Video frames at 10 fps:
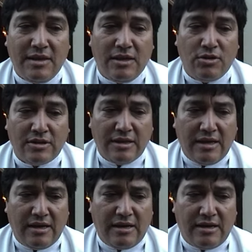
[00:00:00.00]
Y nos
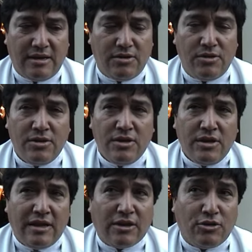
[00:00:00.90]
está
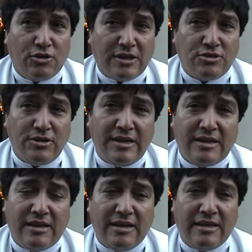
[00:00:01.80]
la connotación
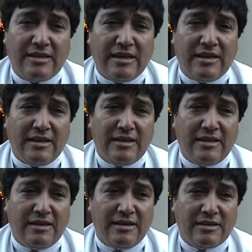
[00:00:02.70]
es,
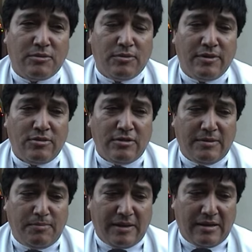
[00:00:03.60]
este, en, este, momento
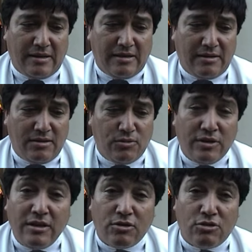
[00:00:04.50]
es para
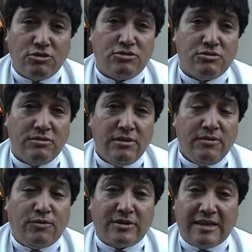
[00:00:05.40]
unirnos,
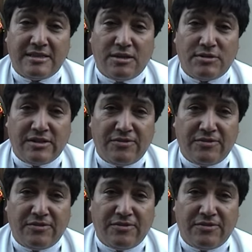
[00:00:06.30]
fortalecer nuestras